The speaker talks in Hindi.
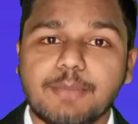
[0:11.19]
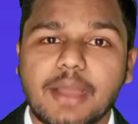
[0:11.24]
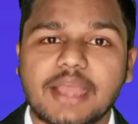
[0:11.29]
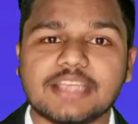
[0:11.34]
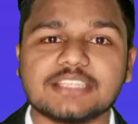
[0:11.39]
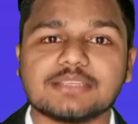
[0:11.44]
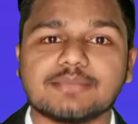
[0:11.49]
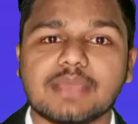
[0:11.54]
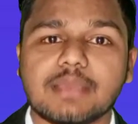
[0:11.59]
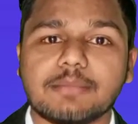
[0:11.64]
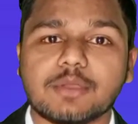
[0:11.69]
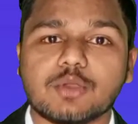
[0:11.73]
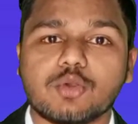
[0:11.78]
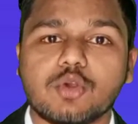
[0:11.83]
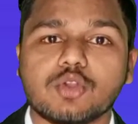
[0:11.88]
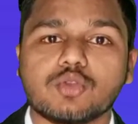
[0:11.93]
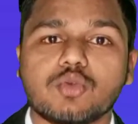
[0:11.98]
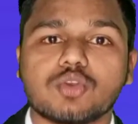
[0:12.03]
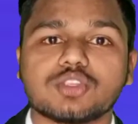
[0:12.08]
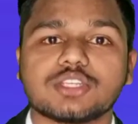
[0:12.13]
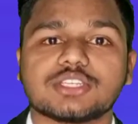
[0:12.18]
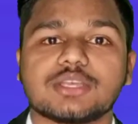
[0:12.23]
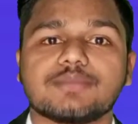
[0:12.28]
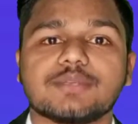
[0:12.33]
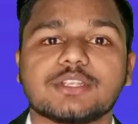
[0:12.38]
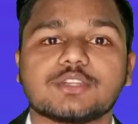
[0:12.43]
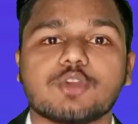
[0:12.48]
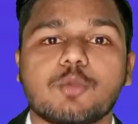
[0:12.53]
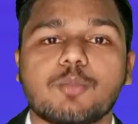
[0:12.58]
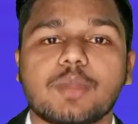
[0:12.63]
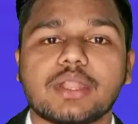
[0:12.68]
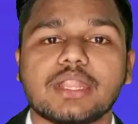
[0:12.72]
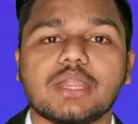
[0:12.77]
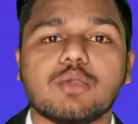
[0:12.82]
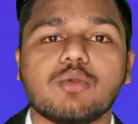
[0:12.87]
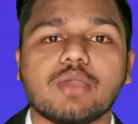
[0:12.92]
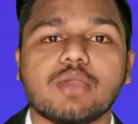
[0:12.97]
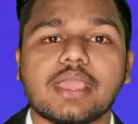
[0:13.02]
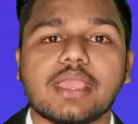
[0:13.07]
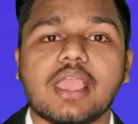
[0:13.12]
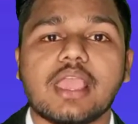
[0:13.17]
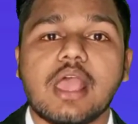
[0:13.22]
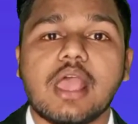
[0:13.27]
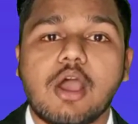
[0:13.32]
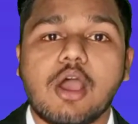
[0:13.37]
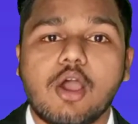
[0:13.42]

बाईस में हमें कौन कौन से सब्जेक्ट को पढ़ने होंगे